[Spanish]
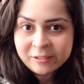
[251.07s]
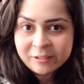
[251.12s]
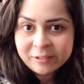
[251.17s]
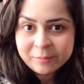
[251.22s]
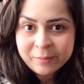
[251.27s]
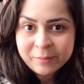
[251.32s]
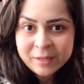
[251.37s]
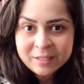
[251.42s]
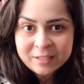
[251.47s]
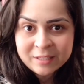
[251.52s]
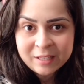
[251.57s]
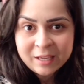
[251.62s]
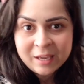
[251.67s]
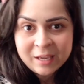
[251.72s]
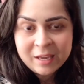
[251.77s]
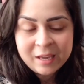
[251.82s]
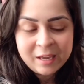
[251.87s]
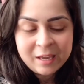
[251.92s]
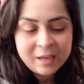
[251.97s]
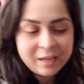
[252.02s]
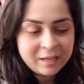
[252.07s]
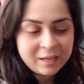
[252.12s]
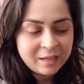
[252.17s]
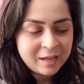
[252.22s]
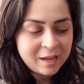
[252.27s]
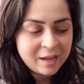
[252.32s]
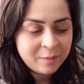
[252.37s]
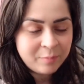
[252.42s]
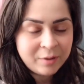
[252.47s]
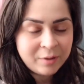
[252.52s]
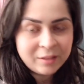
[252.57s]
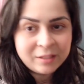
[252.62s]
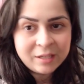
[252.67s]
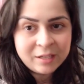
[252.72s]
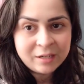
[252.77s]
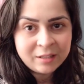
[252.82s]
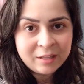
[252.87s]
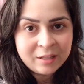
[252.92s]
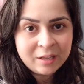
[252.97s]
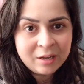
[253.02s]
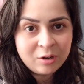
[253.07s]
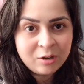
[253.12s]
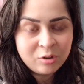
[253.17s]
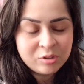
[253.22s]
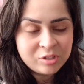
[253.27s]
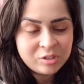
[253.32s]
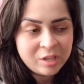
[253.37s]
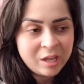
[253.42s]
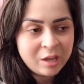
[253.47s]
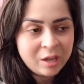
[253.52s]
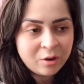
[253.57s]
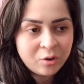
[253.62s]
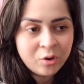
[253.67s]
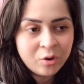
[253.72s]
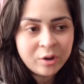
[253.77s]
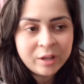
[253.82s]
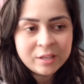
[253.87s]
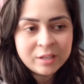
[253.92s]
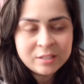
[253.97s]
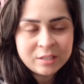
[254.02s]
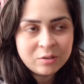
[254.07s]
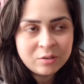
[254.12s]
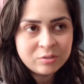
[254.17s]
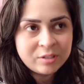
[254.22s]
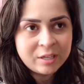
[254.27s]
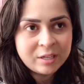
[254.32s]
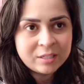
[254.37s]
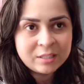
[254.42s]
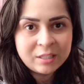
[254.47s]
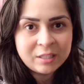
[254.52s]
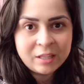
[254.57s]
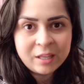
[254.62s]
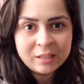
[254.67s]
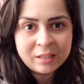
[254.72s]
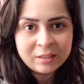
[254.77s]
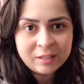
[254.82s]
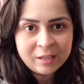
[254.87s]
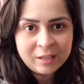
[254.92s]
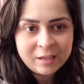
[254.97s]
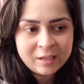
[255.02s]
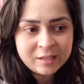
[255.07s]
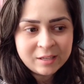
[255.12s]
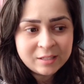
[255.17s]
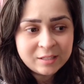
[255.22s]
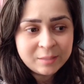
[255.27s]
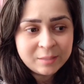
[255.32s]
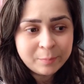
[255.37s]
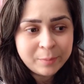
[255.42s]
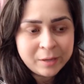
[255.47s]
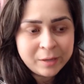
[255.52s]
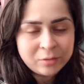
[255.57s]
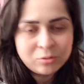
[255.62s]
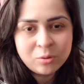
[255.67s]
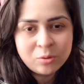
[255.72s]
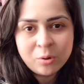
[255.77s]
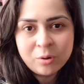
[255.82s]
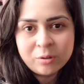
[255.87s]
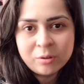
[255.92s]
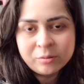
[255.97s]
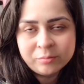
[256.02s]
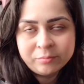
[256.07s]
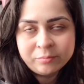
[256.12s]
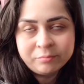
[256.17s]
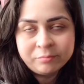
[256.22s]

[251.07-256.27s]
más que aprender de los errores, de los accidentes, pasó,